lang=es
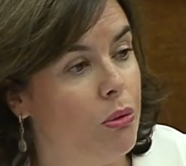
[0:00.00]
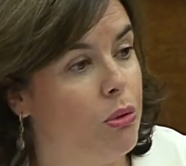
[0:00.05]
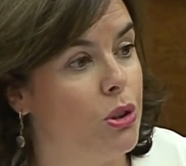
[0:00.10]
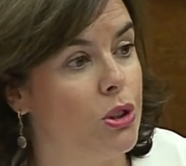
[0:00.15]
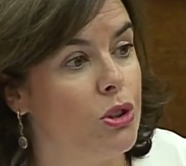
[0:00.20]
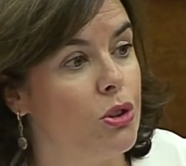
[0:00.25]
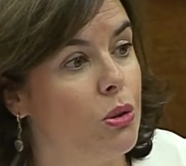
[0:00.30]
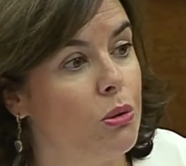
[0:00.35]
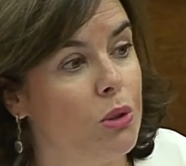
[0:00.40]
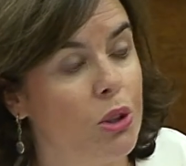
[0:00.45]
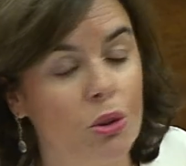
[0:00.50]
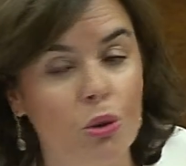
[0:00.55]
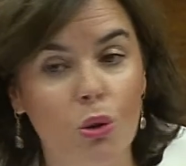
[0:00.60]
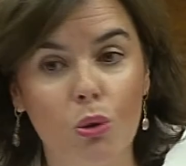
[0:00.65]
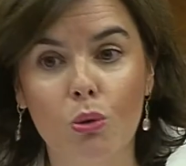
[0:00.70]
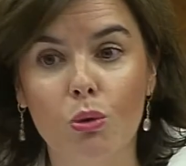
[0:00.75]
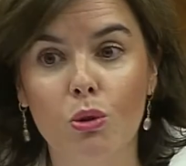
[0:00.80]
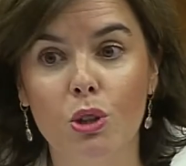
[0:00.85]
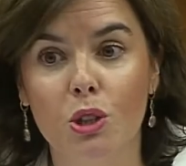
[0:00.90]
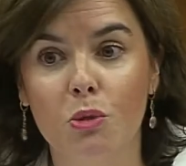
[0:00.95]
fue sobre
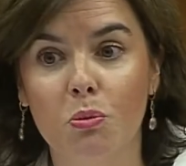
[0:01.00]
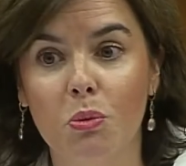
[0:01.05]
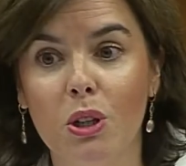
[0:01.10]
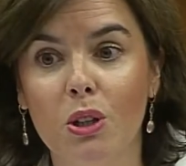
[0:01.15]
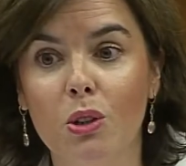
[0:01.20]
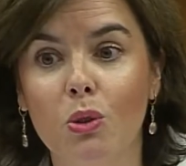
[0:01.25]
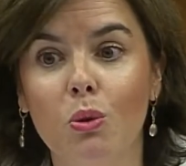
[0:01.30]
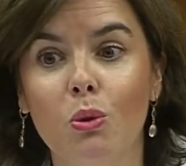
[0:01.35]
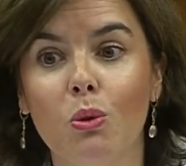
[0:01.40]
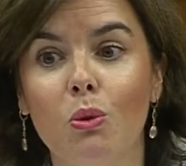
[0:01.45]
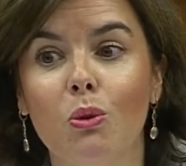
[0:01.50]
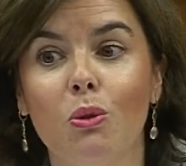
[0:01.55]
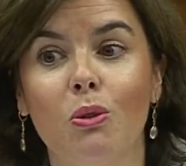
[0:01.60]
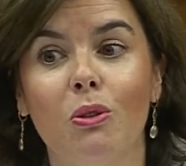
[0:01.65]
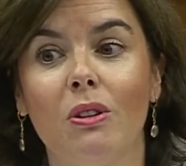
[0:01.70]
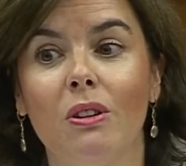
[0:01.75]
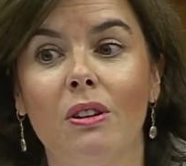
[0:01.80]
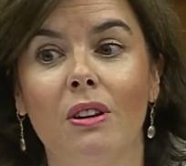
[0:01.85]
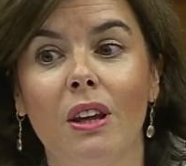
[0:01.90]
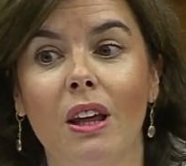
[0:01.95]
todo un espíritu
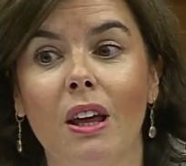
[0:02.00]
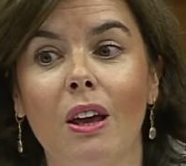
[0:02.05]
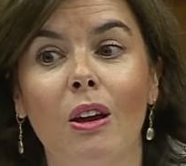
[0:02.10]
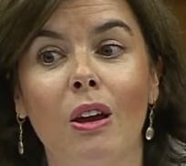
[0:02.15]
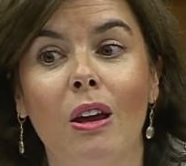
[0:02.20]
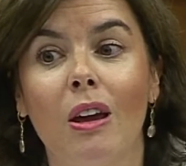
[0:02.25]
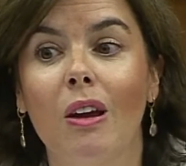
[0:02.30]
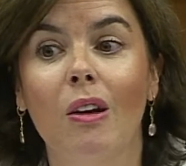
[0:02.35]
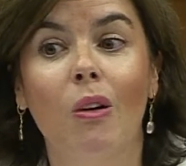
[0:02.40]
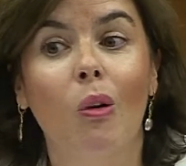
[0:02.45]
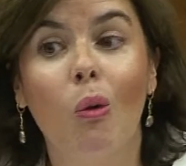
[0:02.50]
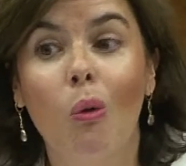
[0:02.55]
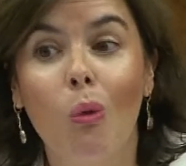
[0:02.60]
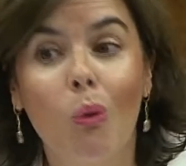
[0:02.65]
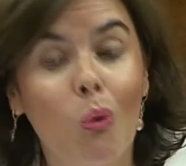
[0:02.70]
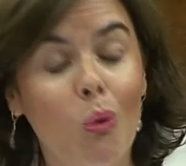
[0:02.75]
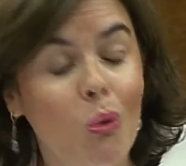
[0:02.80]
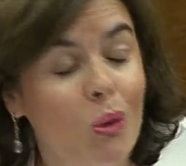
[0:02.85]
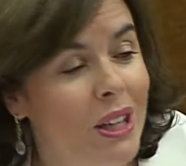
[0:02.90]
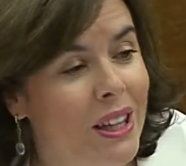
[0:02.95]
de
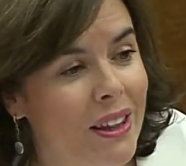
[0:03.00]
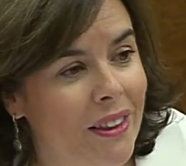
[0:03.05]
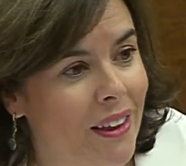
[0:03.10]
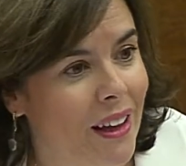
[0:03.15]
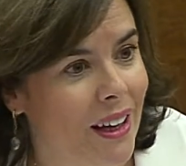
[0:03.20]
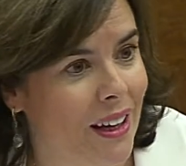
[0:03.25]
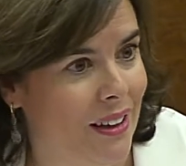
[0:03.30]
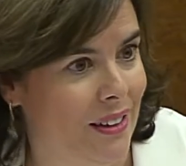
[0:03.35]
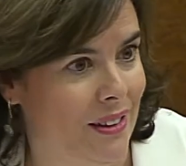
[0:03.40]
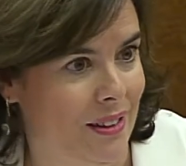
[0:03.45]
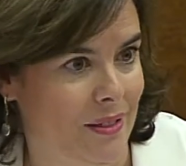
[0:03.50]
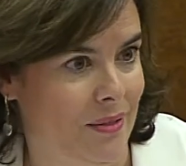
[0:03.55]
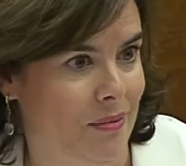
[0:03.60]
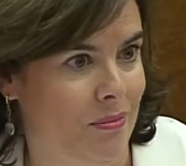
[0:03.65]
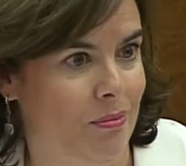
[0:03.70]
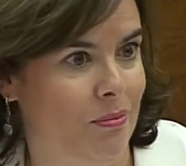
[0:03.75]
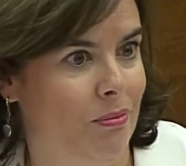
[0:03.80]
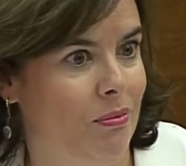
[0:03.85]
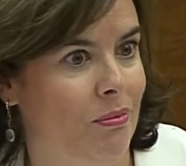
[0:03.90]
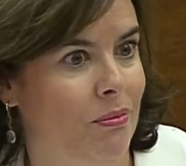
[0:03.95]
unidad
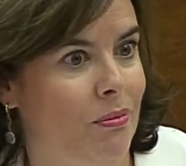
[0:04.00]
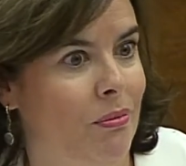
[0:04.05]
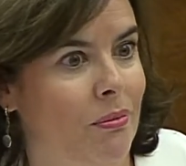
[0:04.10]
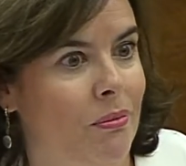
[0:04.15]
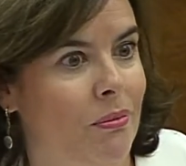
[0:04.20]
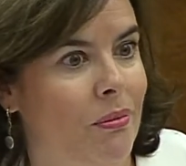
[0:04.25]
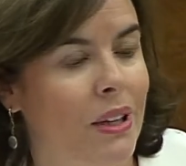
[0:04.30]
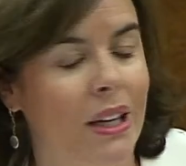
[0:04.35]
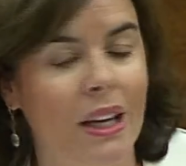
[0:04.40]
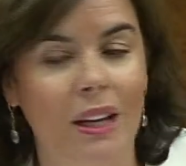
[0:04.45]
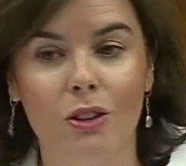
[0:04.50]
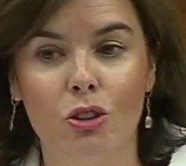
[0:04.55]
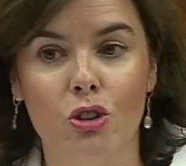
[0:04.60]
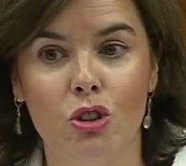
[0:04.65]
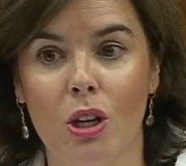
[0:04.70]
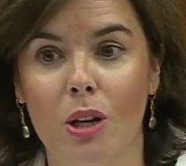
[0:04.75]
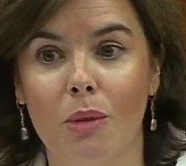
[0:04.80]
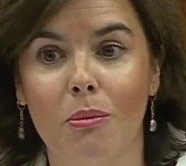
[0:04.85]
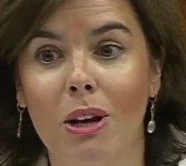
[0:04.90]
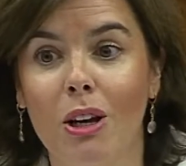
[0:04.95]
que
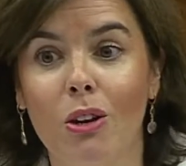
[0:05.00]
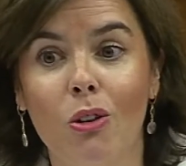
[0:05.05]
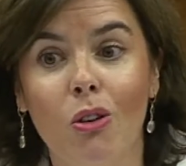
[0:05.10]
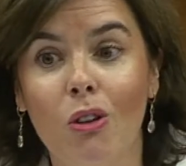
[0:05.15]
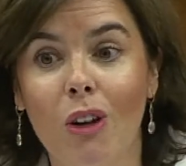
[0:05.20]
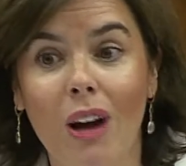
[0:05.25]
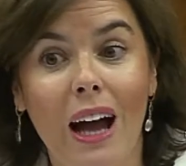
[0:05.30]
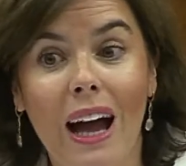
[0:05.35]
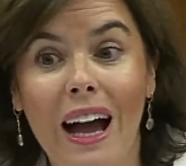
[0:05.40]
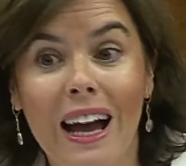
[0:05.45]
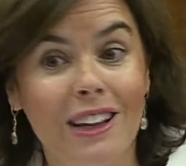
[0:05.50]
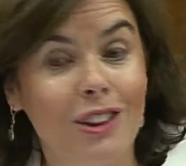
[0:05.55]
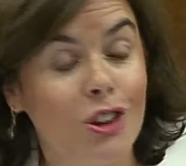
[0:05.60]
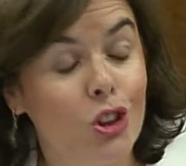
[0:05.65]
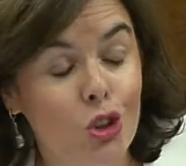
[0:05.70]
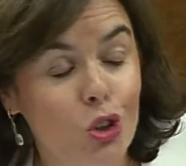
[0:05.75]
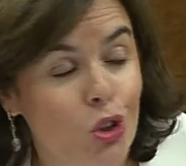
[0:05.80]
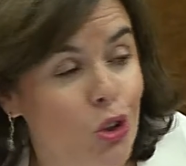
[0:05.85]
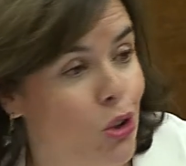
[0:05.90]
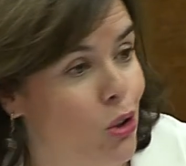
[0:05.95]
nos hermanó
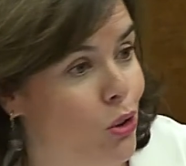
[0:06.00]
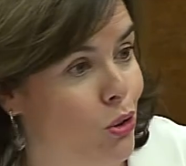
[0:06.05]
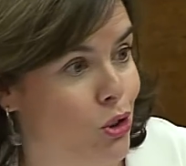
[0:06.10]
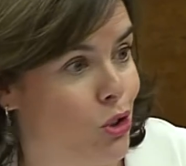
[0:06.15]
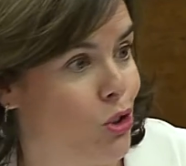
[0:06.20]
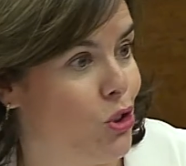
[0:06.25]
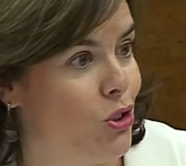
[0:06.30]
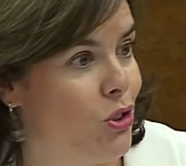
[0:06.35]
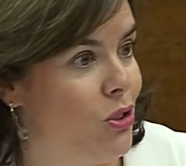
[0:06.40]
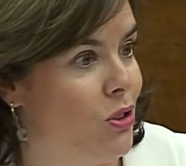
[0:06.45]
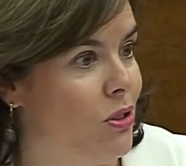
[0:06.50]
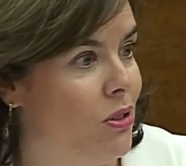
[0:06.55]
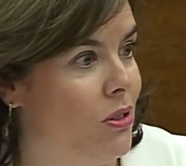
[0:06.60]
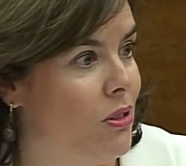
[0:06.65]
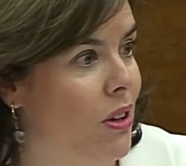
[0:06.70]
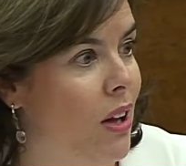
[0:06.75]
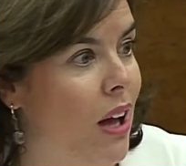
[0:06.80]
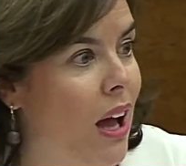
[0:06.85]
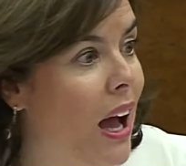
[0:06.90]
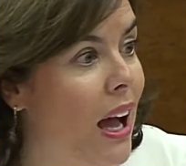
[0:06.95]
a todos
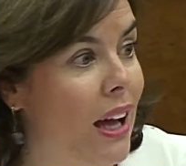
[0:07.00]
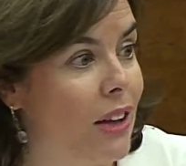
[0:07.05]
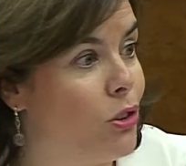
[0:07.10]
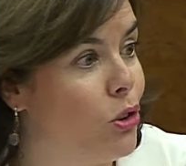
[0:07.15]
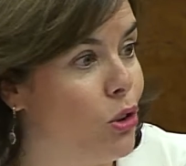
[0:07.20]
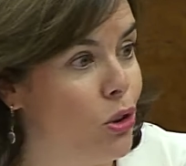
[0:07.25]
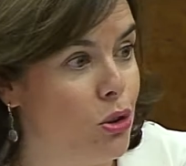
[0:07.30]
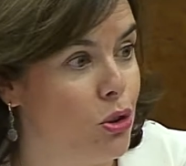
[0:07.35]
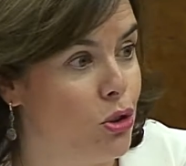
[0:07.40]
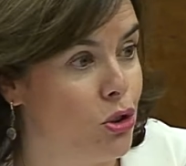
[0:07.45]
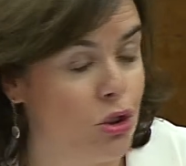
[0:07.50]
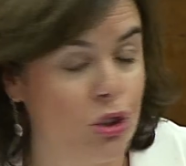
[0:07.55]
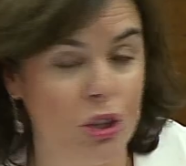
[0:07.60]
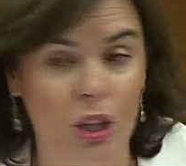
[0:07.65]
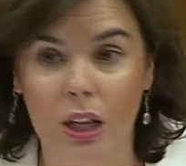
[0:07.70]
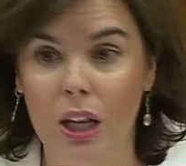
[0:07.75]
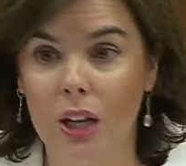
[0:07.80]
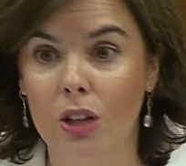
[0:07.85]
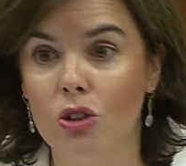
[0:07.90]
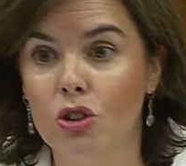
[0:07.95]
a todos y
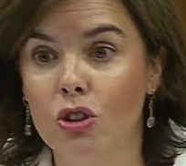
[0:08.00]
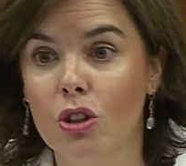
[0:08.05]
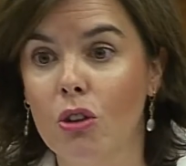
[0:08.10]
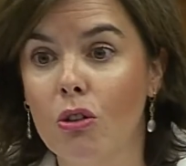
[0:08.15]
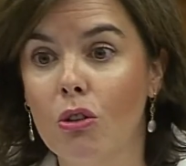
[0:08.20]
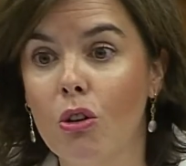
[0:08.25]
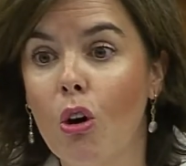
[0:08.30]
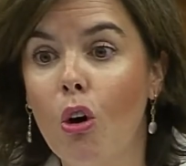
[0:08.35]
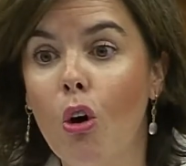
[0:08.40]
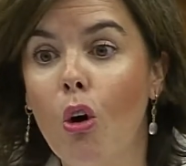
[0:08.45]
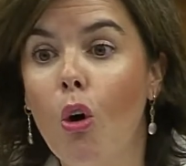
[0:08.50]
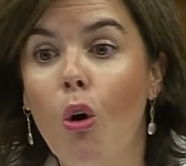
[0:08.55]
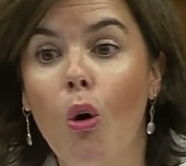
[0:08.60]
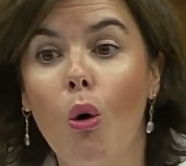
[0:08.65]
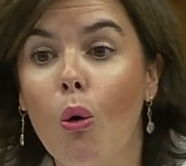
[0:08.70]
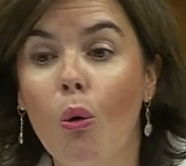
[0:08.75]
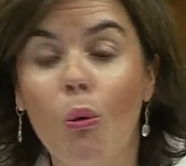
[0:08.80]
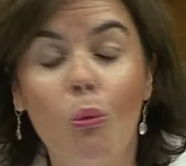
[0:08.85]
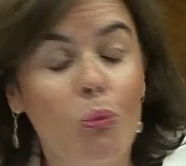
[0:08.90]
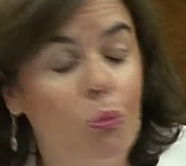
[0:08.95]
que nos hizo
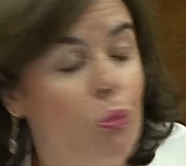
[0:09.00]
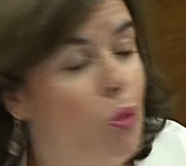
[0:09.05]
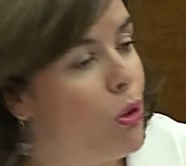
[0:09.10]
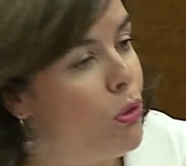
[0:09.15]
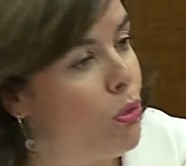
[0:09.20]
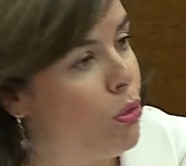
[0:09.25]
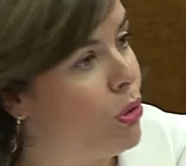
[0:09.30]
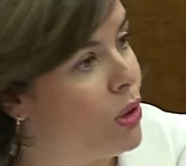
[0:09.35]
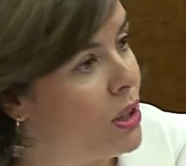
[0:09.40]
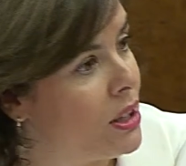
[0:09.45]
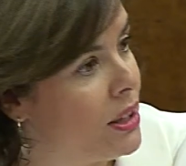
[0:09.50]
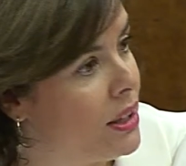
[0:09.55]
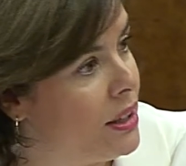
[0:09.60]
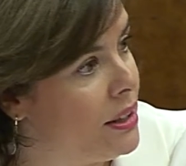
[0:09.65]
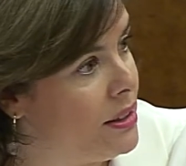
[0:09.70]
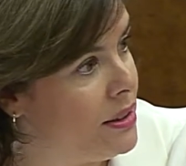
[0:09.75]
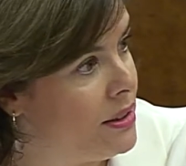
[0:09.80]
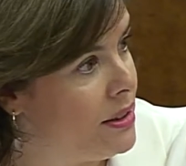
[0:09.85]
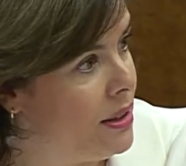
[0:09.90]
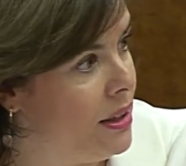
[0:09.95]
muy
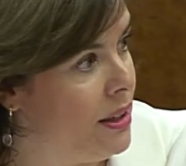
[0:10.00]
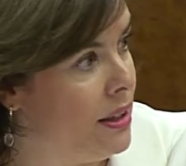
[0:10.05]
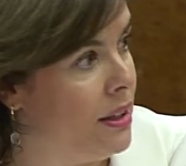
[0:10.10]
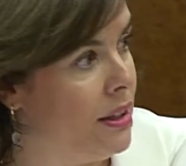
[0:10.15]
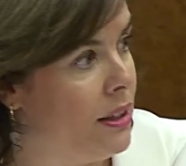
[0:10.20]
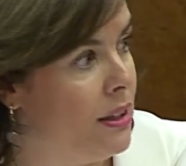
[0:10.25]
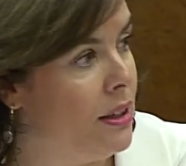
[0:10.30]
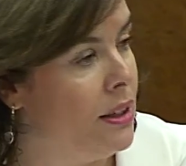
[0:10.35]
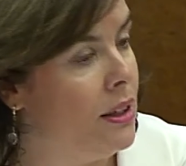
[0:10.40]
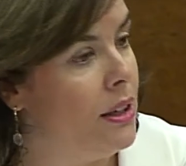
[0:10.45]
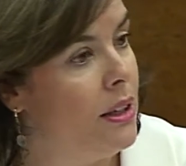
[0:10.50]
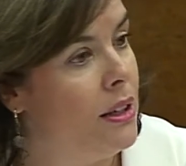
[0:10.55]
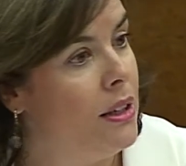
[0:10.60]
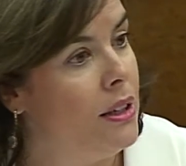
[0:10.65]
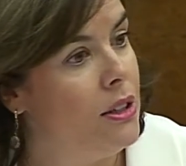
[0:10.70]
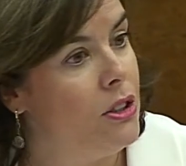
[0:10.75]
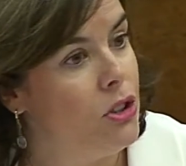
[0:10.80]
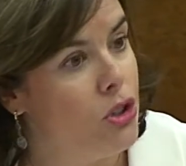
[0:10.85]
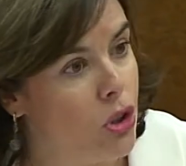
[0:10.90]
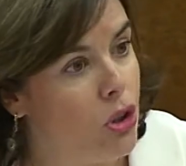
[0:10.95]
fuertes. Y
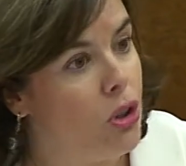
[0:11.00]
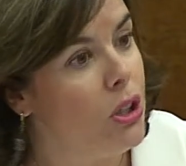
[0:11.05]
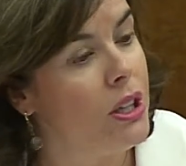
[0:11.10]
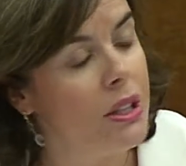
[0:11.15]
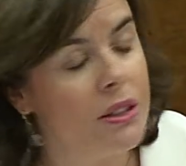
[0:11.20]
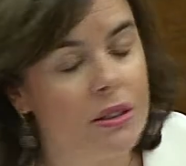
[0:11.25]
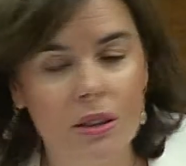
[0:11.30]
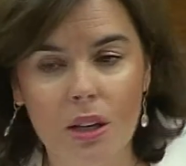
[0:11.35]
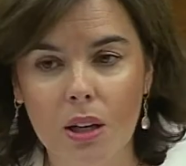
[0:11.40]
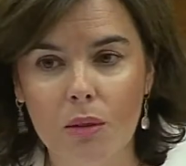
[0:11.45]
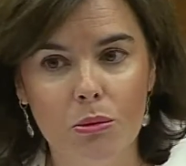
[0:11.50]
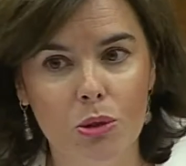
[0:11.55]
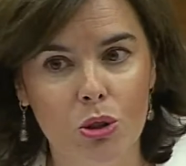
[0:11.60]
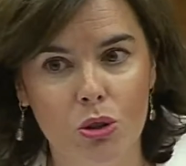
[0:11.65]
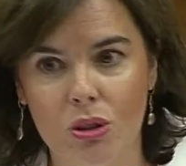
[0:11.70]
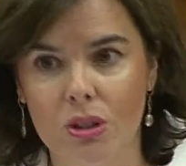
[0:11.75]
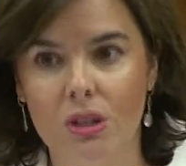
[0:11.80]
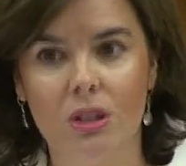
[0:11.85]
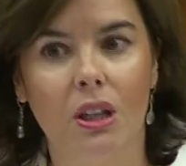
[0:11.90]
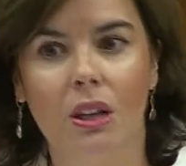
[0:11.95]
si hoy
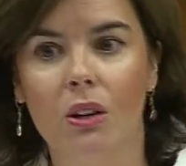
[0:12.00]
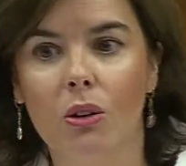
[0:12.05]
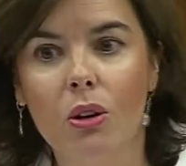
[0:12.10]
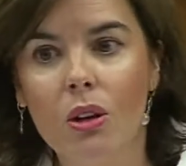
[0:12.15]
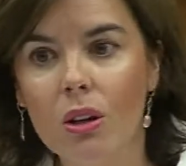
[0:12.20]
estamos, y es que lo